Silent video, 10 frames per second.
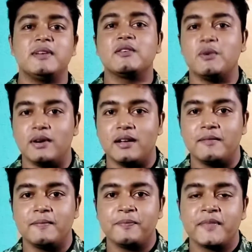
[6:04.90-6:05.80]
এক্সপ্লেন করলাম
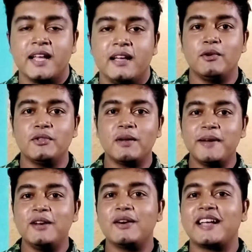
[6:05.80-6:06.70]
বন্ধুরা
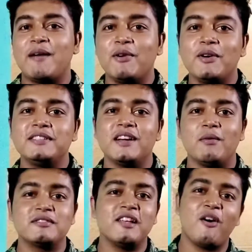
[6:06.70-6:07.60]
ভিডিওটা কেমন হয়েছে
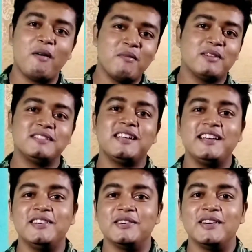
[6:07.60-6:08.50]
অবশ্যই কমেন্ট বক্সে
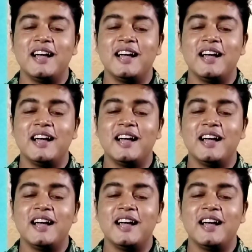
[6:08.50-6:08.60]
জানিও